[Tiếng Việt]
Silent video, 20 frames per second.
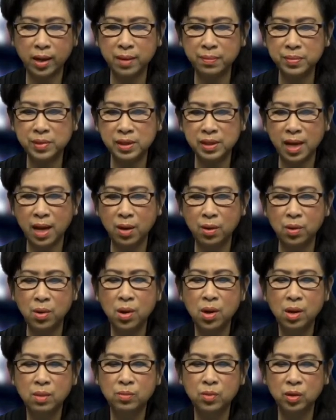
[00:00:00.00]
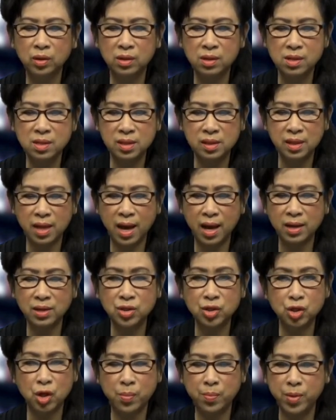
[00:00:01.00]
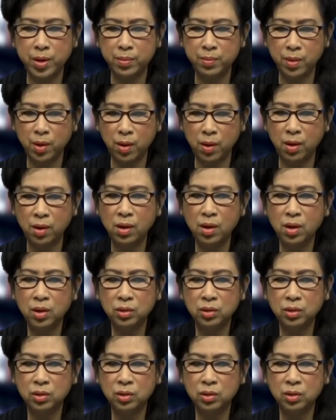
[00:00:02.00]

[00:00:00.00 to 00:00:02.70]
5 sao, một thương xá, shopping mall,